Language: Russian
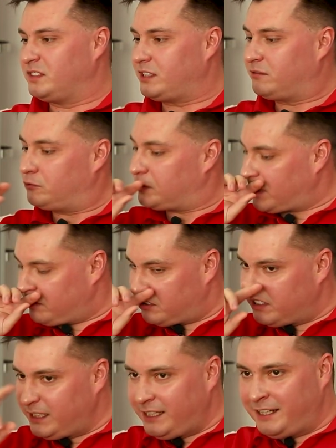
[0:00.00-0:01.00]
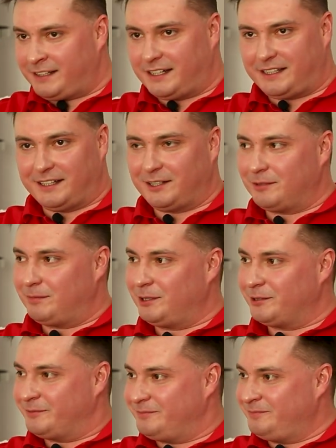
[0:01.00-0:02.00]
Со вкусом хуйни, как я
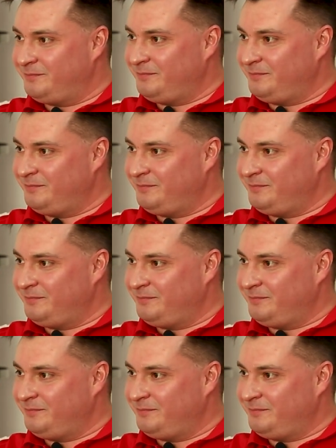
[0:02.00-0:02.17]
люблю.